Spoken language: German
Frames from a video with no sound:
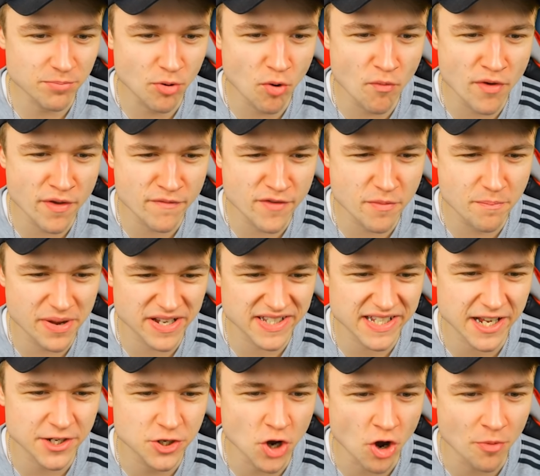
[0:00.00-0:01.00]
probieren wir
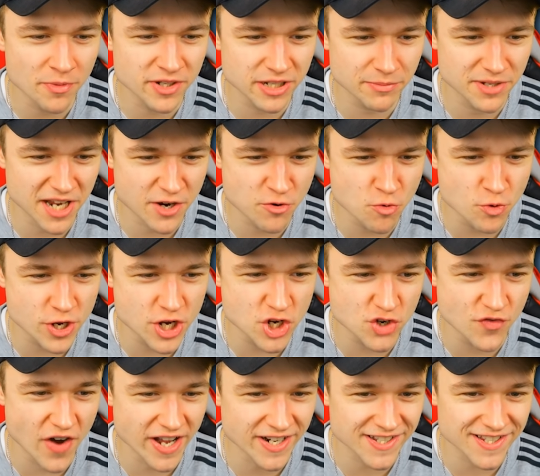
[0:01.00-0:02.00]
besser doch mit dem
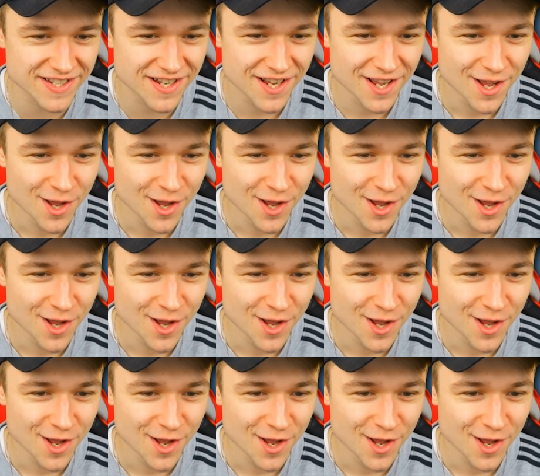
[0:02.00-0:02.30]
Tanuki-Schwanz.